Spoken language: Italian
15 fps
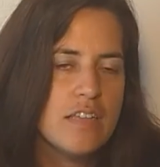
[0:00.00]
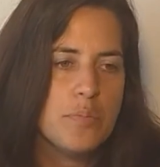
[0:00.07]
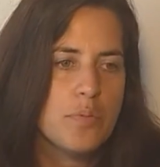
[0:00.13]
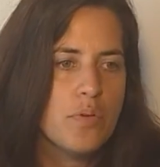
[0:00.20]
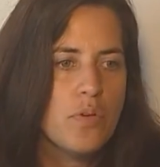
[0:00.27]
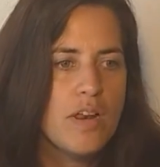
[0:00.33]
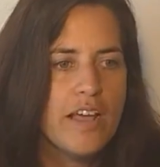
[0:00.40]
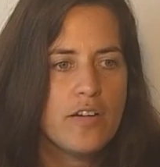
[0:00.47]

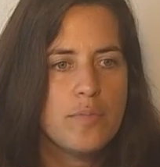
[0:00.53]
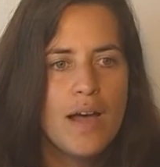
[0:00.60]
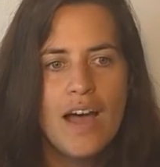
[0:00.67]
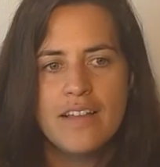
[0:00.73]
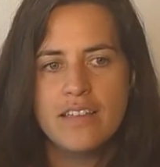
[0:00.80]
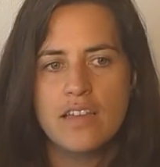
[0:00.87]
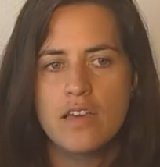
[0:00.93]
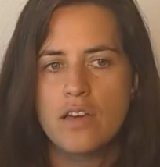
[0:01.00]
tipo le
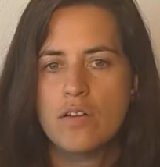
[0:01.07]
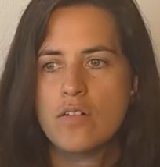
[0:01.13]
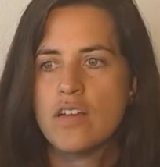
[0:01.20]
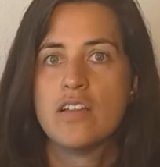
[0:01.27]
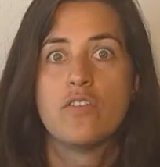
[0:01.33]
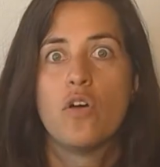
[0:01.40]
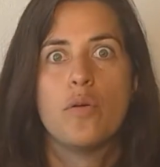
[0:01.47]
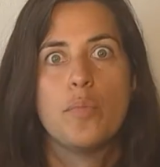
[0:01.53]
aromatiche o
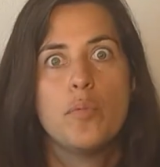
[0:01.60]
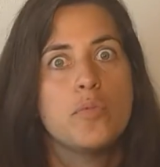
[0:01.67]
che ne so,